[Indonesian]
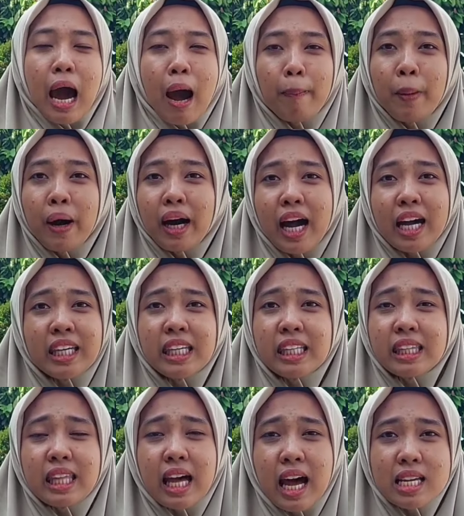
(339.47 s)
apakah
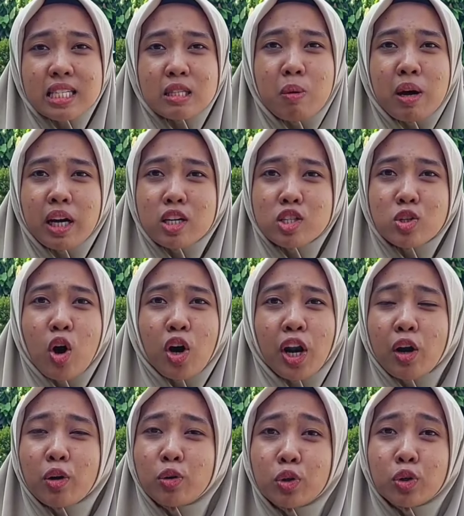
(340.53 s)
kita sebagai
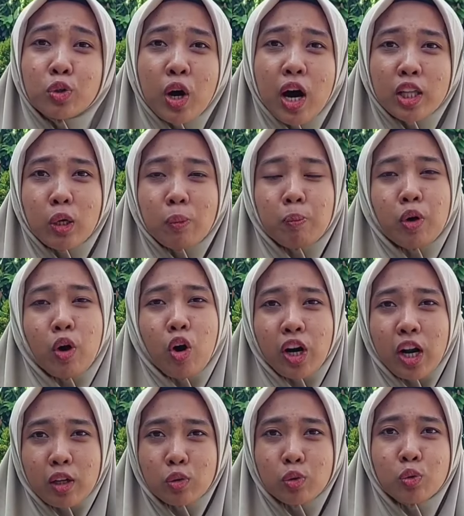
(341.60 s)
seorang guru ataupun
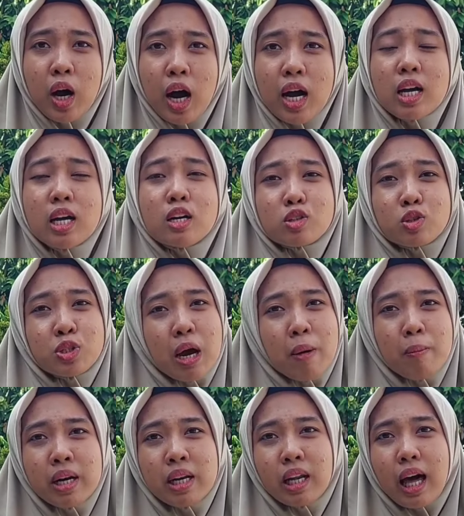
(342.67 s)
orang tua sudah
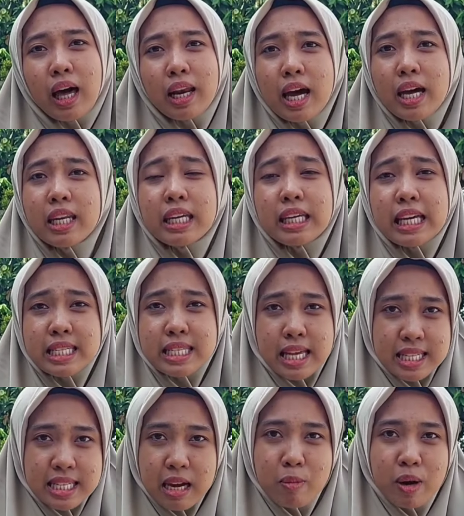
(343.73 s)
meneladani
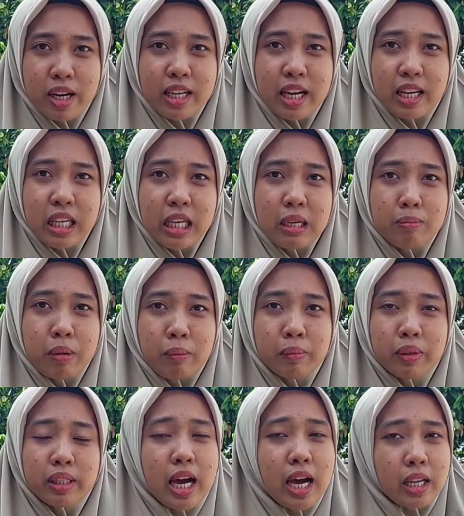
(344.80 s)
kisah sabar dari
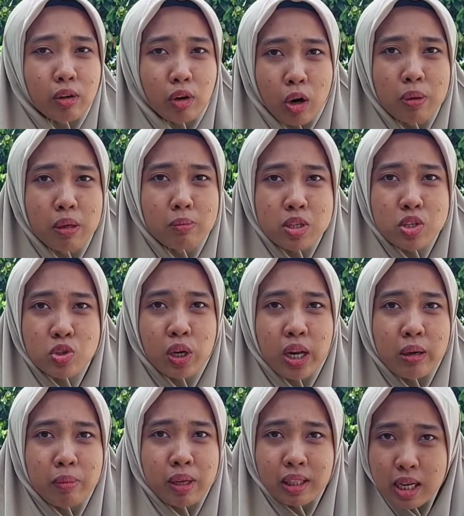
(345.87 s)
Imam dari Rabi bin
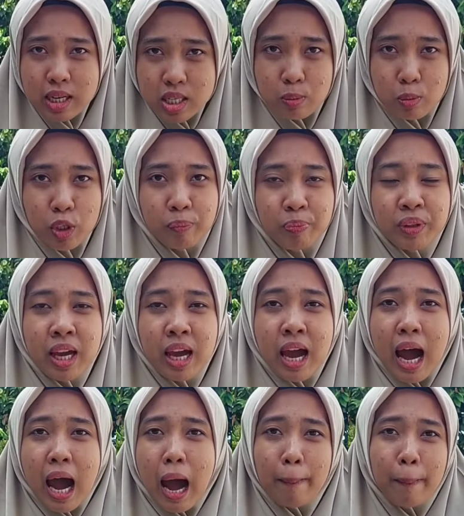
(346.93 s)
Sulaiman tersebut?
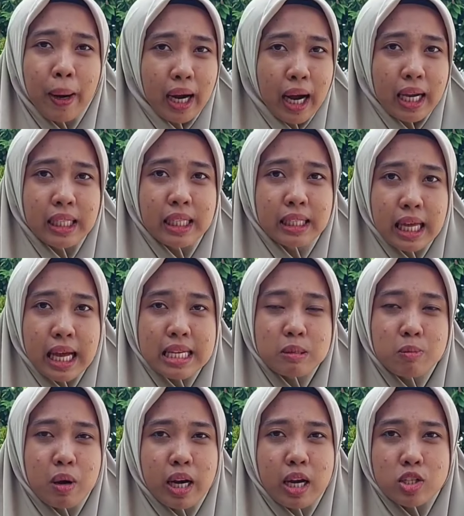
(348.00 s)
Apakah kita
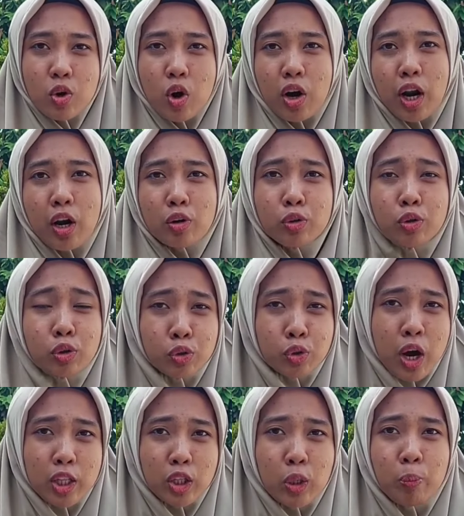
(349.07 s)
sebagai seorang guru
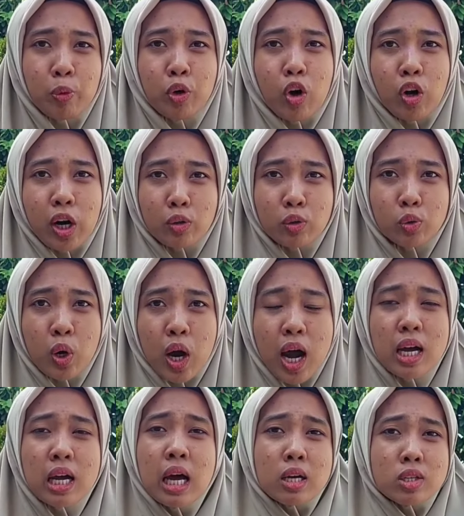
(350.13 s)
ataupun orang tua
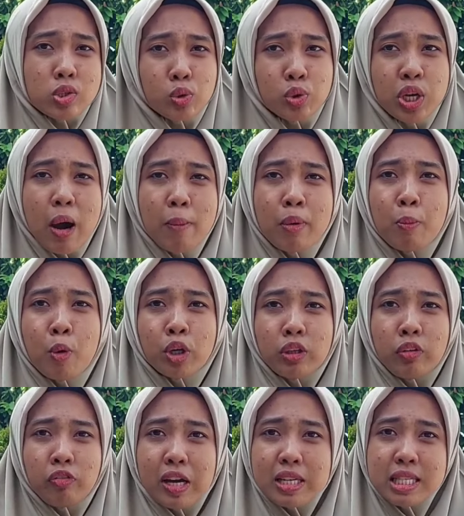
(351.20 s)
sudah
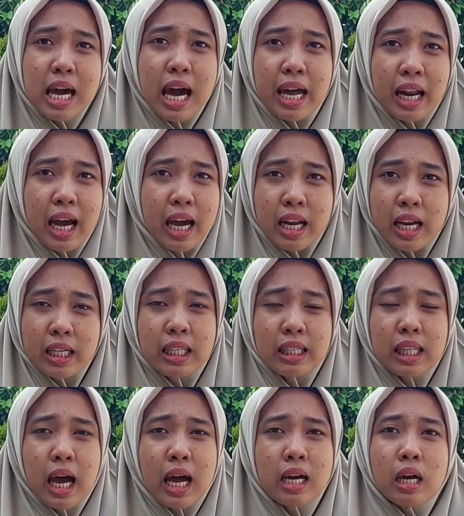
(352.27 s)
memotivasi anak-anak
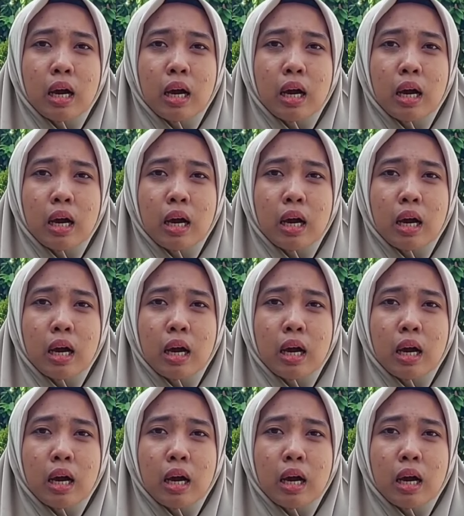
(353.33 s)
kita